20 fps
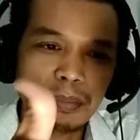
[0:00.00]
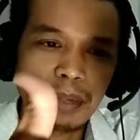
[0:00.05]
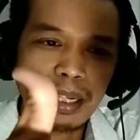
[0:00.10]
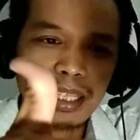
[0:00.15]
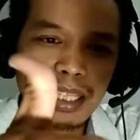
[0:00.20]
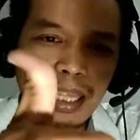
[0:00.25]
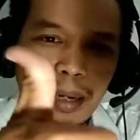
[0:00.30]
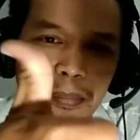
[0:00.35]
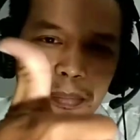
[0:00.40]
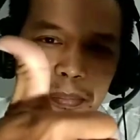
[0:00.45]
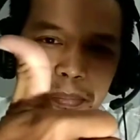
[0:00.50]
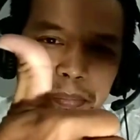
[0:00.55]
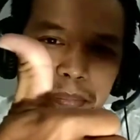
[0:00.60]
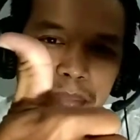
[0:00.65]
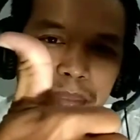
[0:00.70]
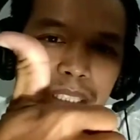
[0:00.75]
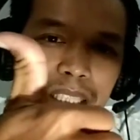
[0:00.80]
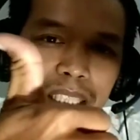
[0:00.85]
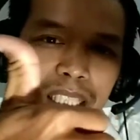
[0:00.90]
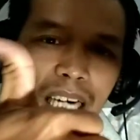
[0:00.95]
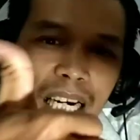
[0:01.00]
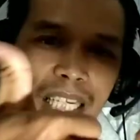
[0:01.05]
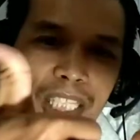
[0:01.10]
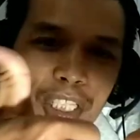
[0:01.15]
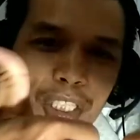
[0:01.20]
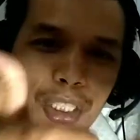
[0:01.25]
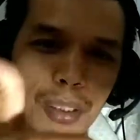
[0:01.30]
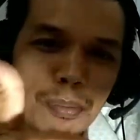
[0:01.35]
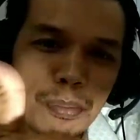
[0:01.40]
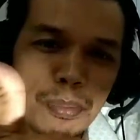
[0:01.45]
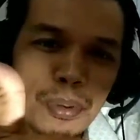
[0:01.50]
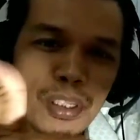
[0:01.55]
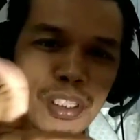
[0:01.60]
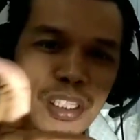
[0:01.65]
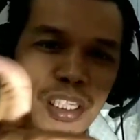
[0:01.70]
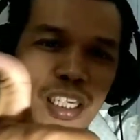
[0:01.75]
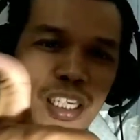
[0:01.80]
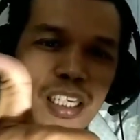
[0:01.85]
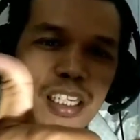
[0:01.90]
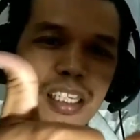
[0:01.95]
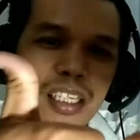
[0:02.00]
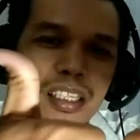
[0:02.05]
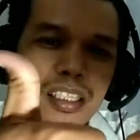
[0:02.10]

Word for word: mantap kita kasih jempol deh